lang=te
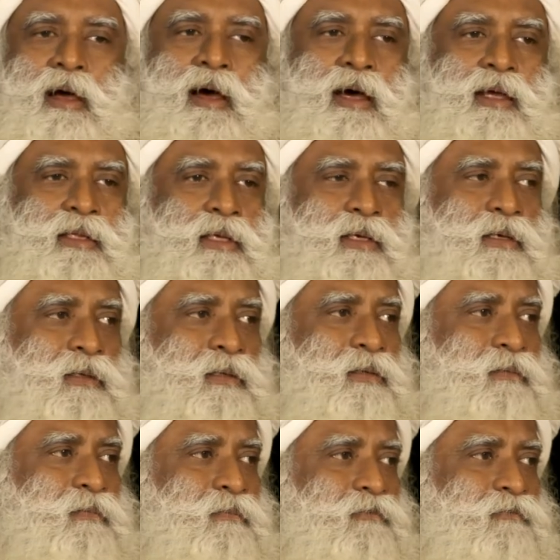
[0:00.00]
ఓ పద్ధతి
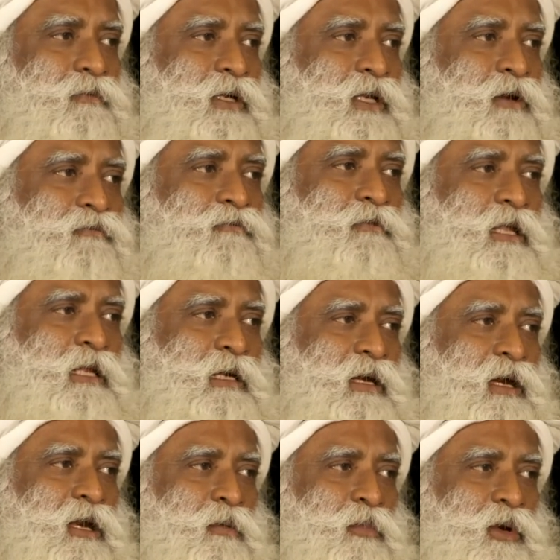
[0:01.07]
ప్రకారం
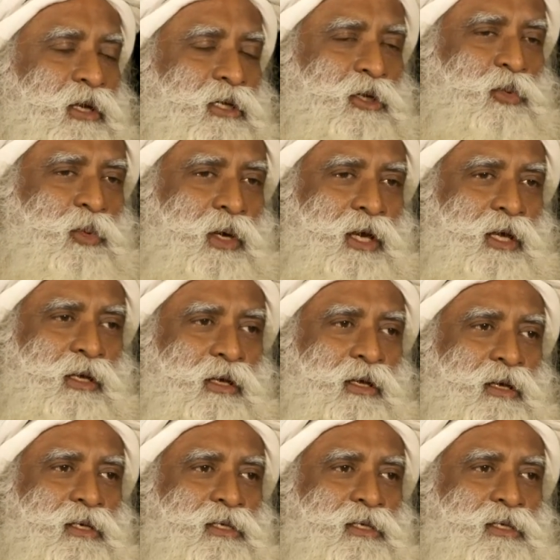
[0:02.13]
మైనారిటీలకి